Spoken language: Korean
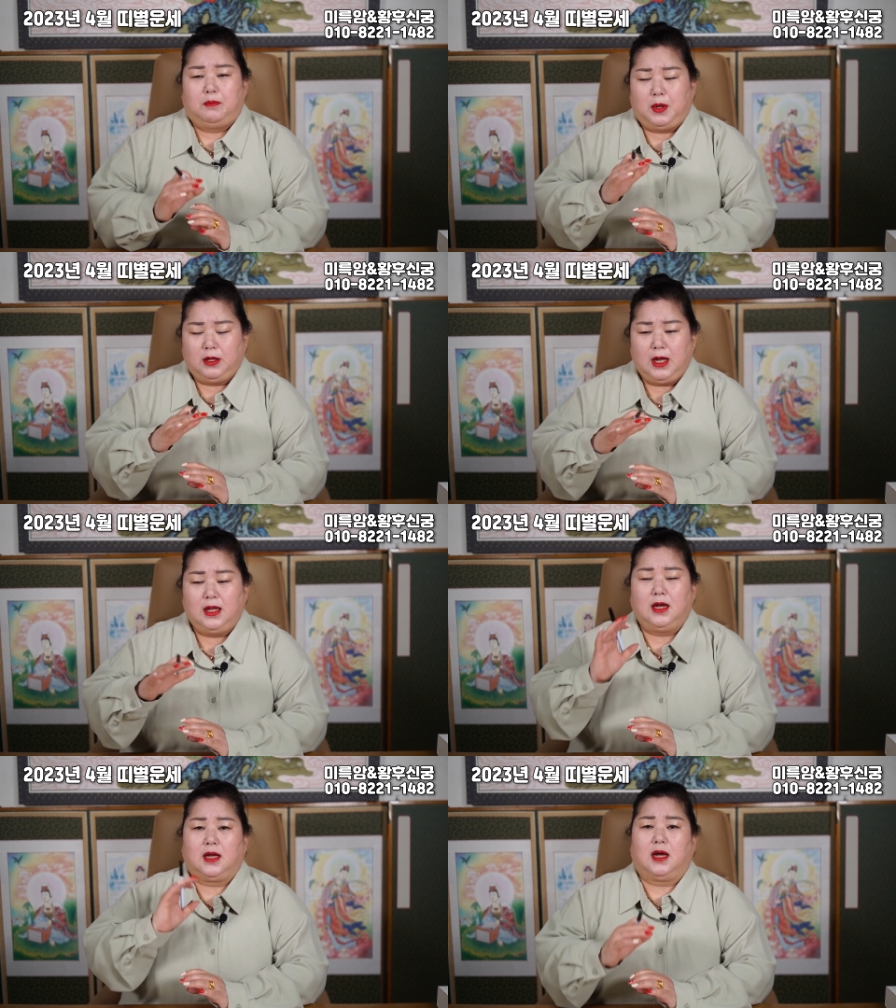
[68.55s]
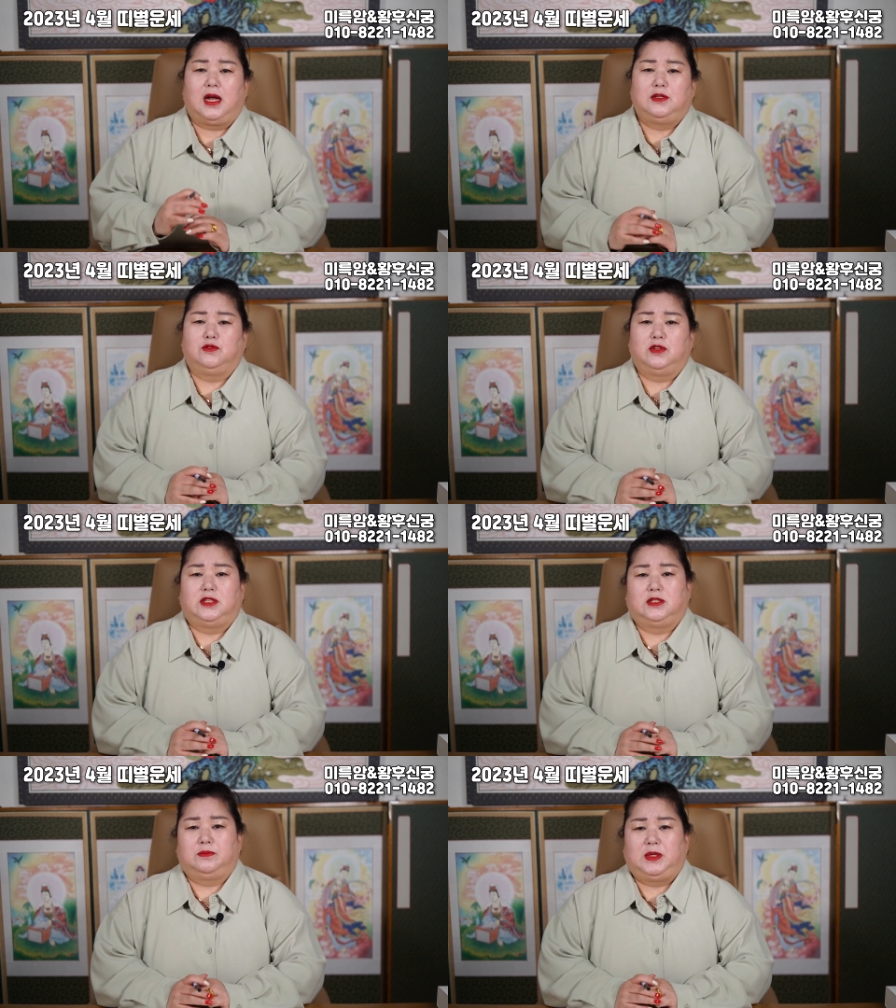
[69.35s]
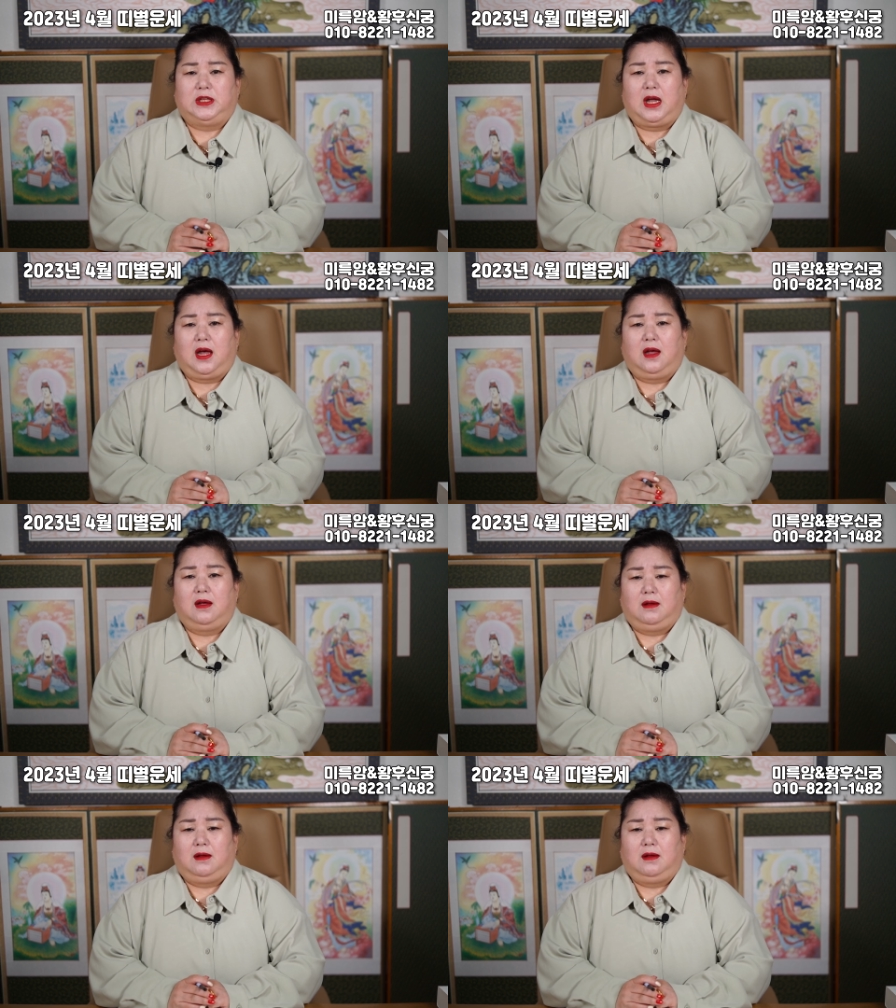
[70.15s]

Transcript: 편안하게 갈 수 있습니다.